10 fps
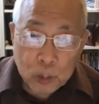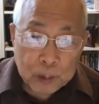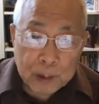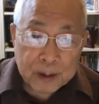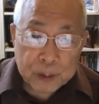混
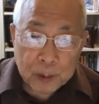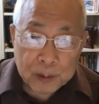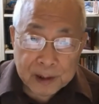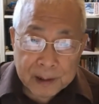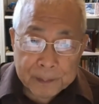乱的状
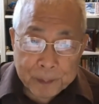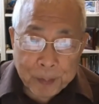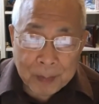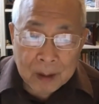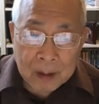
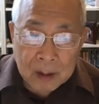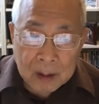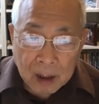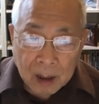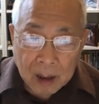态
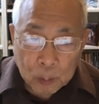啊，